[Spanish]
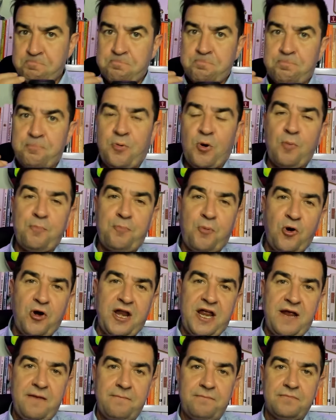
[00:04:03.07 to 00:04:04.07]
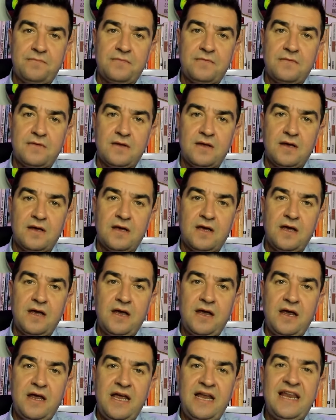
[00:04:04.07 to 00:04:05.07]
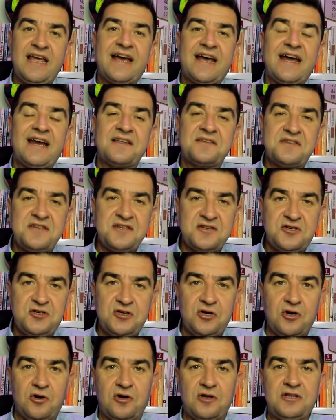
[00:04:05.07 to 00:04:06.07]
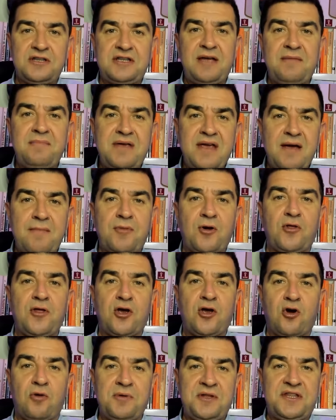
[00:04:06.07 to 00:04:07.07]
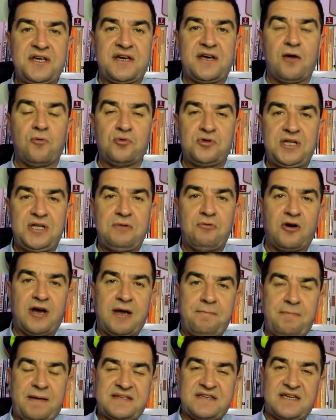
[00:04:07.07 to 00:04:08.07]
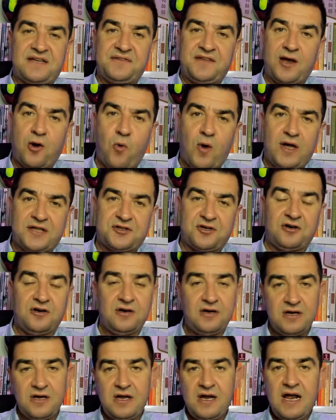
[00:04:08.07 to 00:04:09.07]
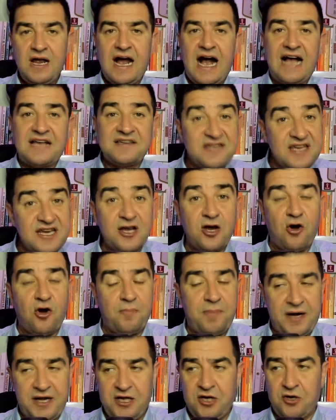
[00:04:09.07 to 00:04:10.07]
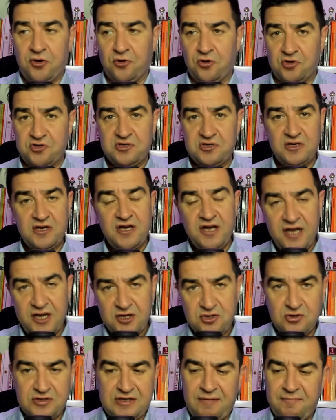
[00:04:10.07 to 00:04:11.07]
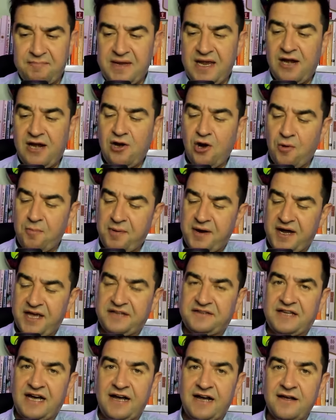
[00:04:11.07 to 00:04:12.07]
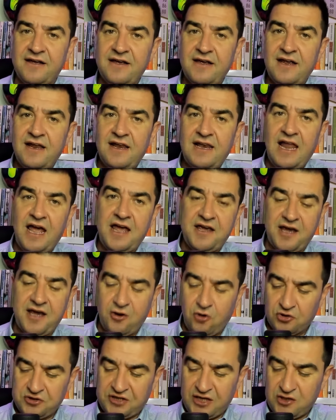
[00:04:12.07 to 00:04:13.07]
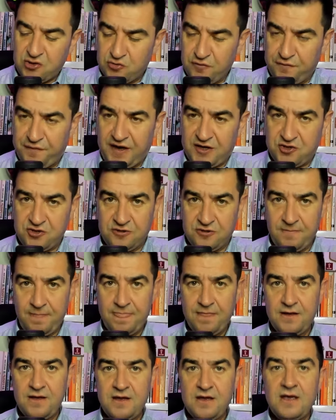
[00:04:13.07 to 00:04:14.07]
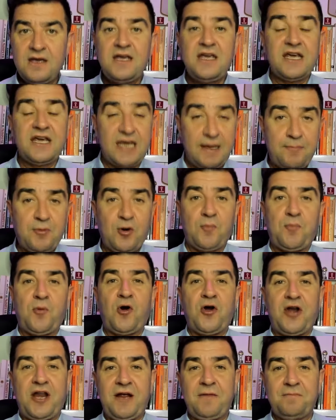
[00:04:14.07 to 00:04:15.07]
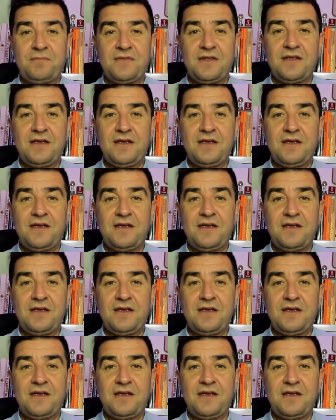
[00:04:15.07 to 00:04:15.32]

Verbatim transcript: propone el ejercicio de miembros del comité ejecutivo que pasan de cuatro a cinco periodos, eso también lo objeta la IGJ en su fallo, y que propone